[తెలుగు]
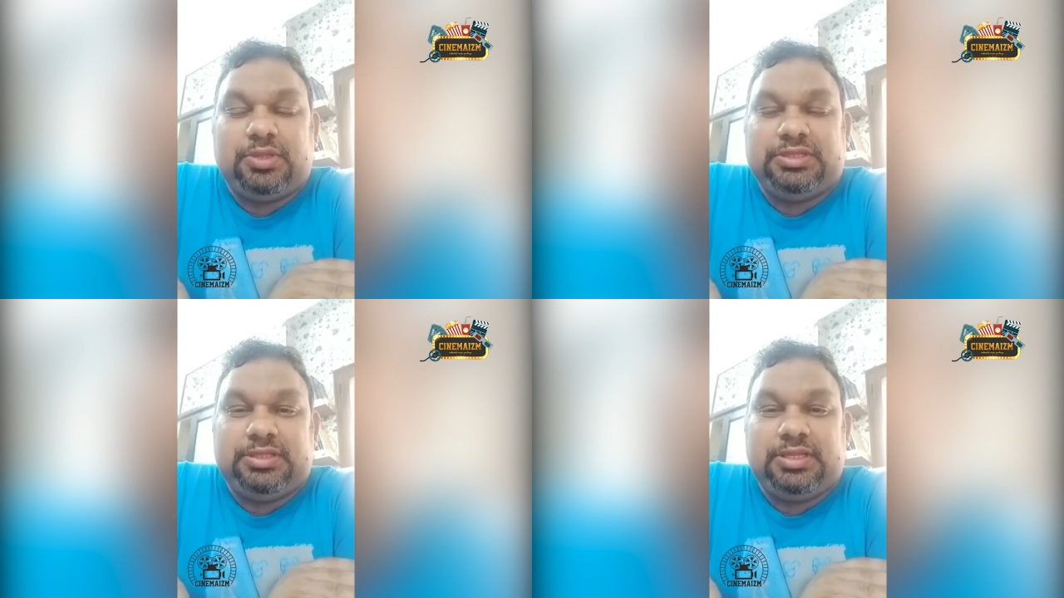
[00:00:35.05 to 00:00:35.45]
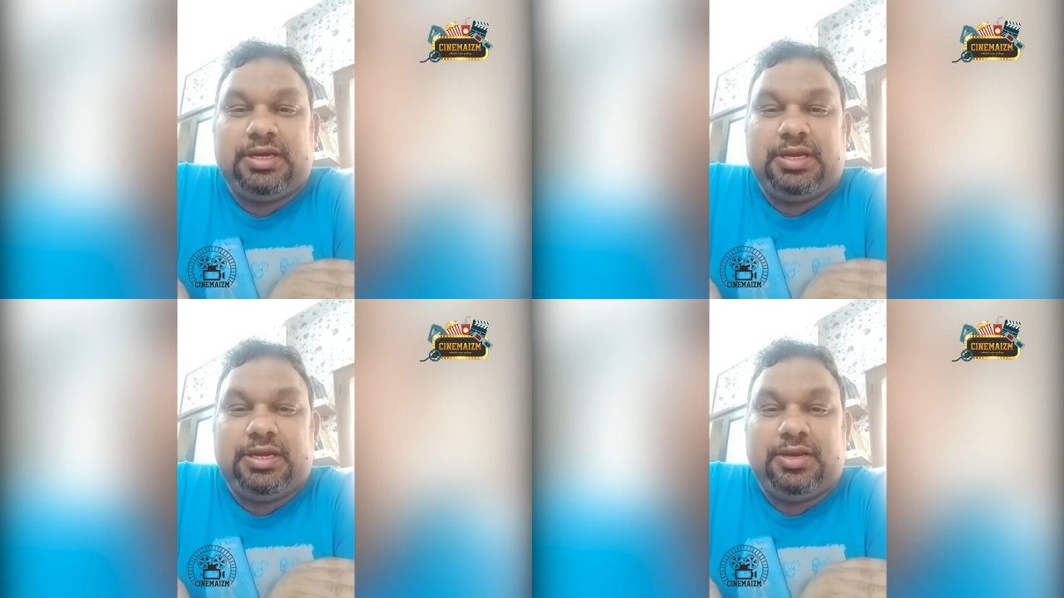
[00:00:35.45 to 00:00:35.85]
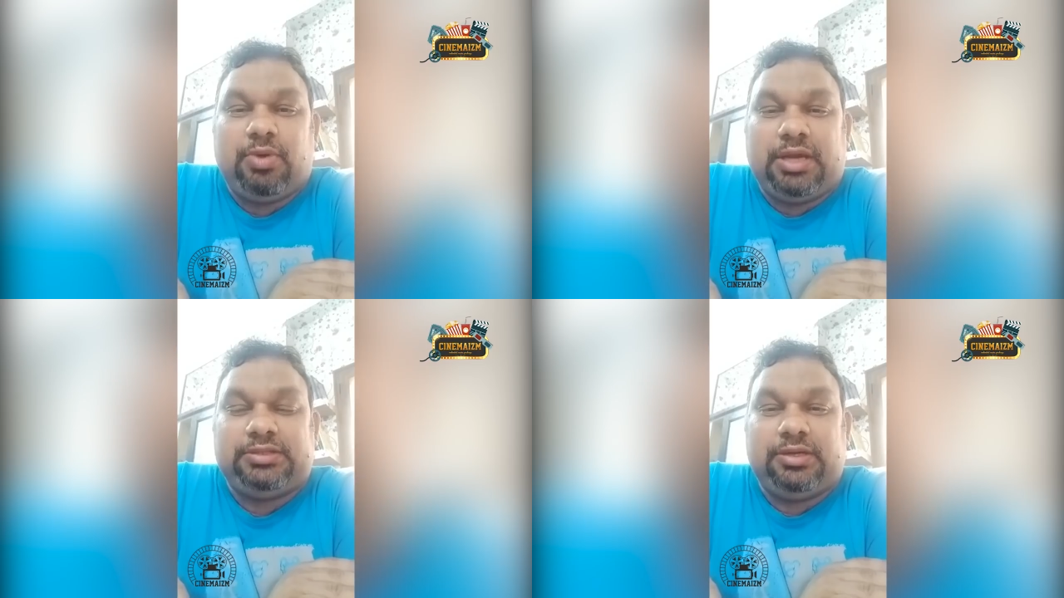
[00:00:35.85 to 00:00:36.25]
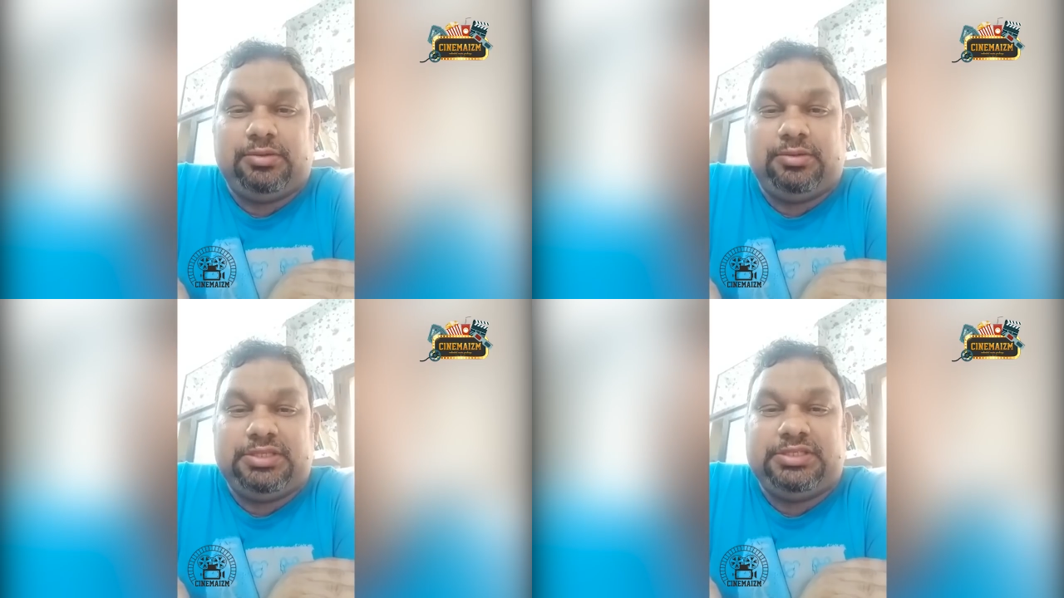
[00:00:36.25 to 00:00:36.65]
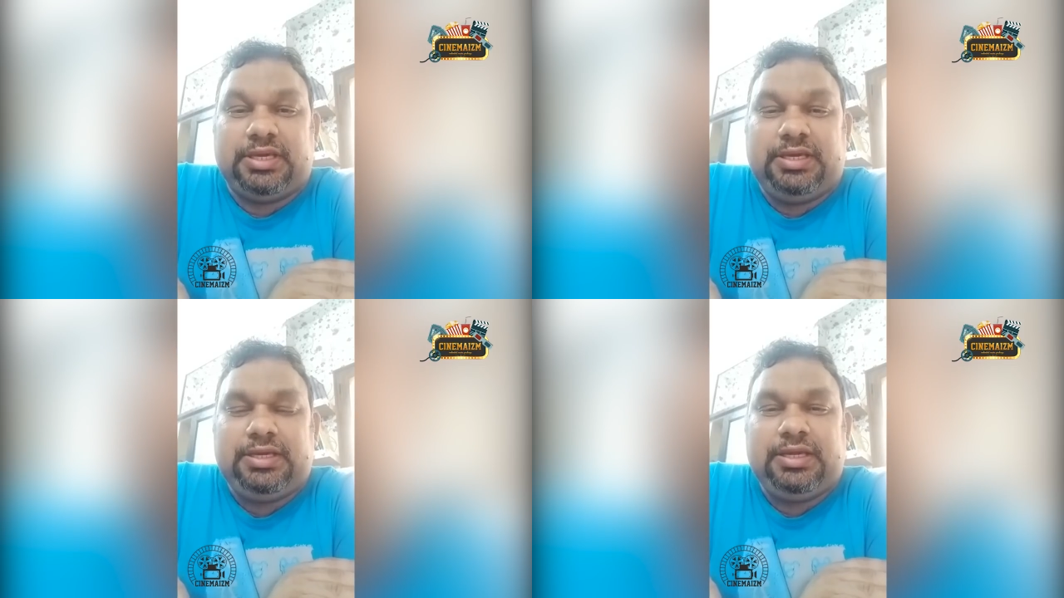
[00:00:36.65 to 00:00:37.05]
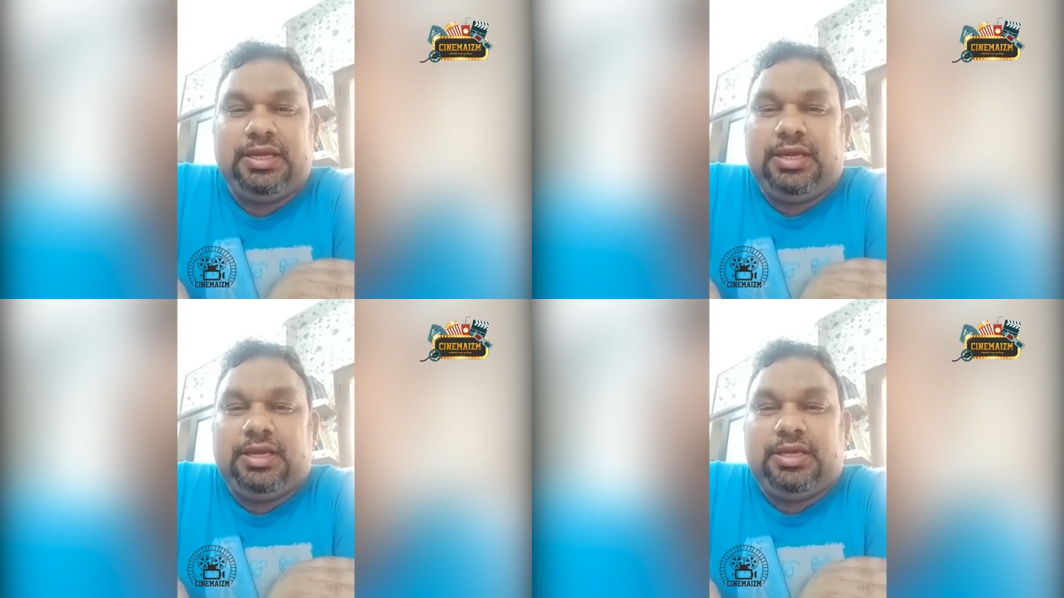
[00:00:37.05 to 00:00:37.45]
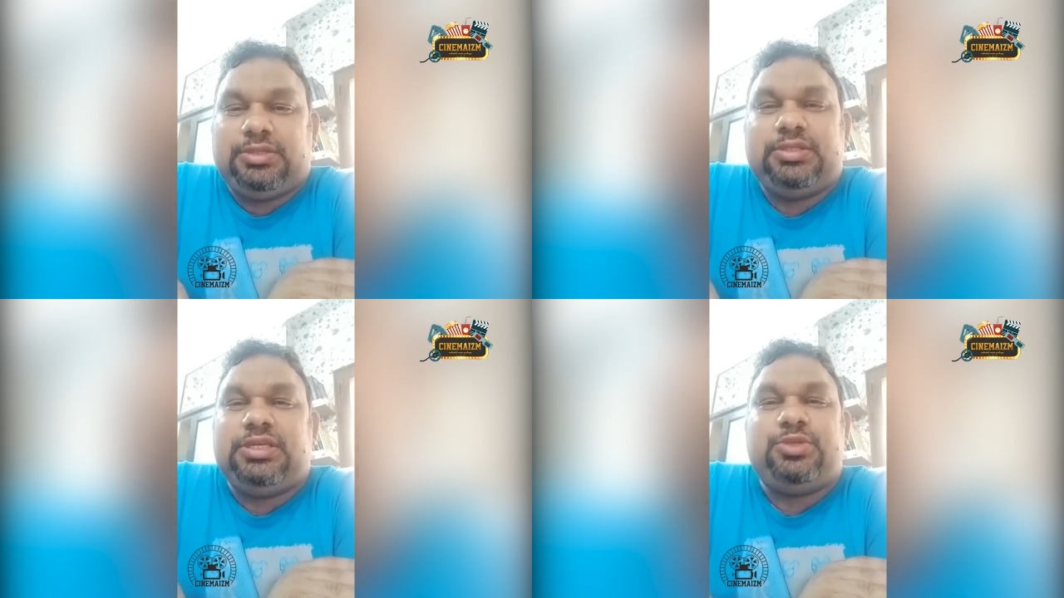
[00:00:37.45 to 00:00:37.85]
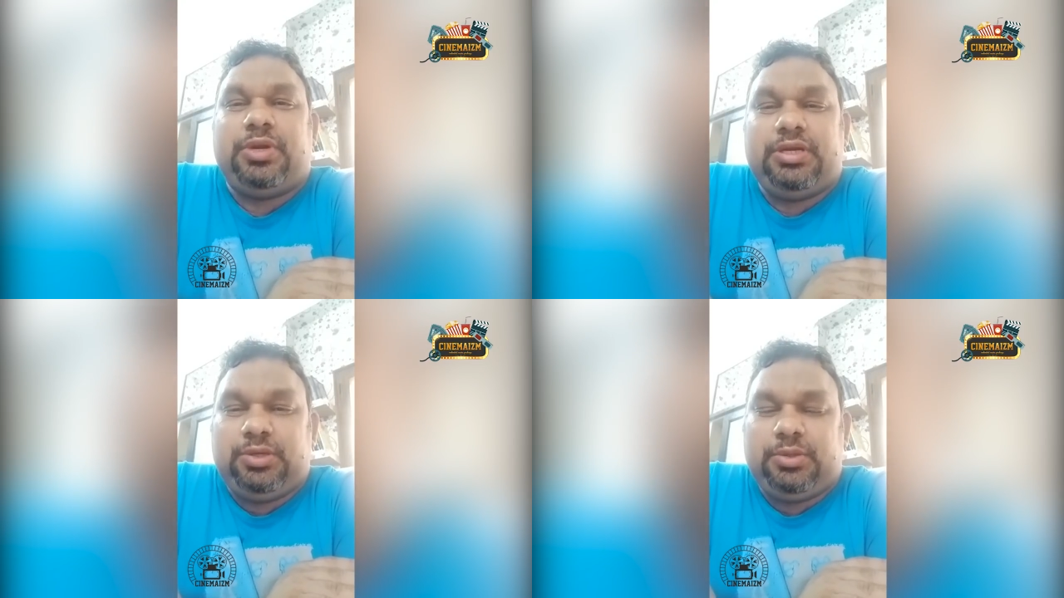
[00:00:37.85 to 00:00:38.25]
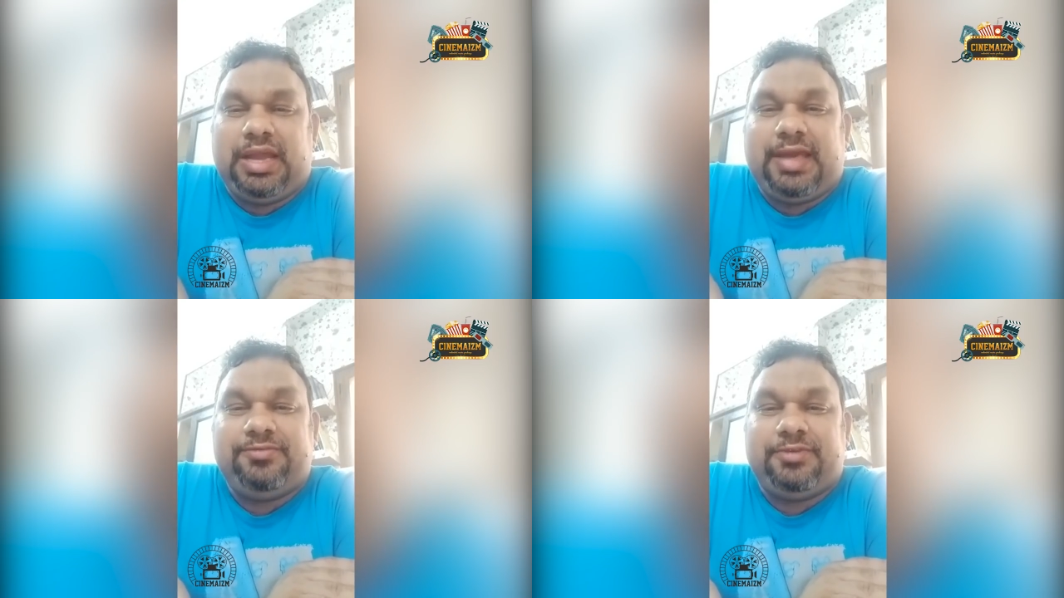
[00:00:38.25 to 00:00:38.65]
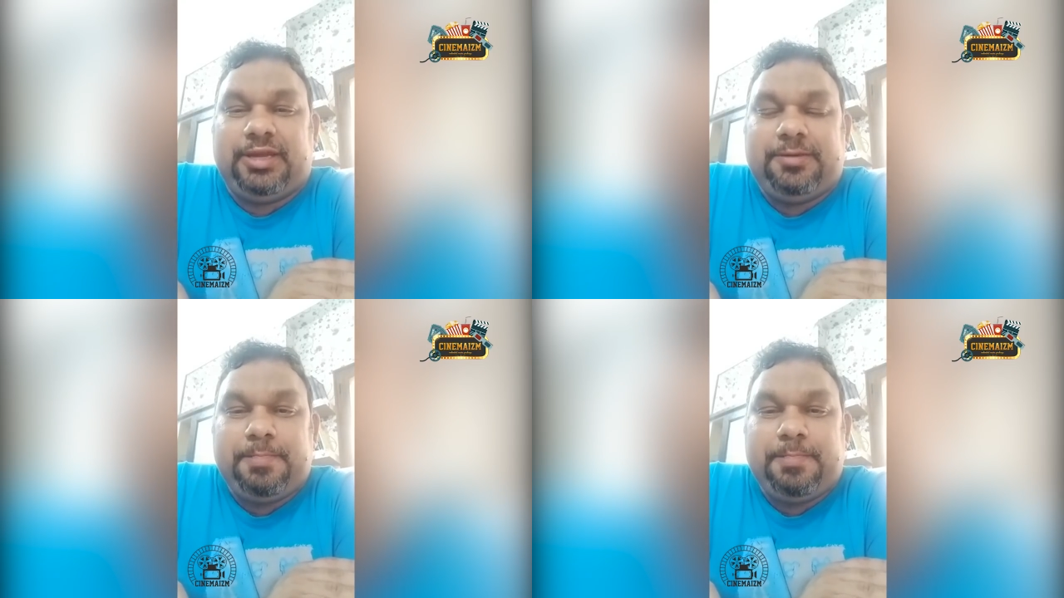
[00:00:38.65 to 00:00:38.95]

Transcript: కొంత దగ్గర వార్తలు వచ్చాయి సో జస్ట్ వాంటెడ్ టు క్లారిఫై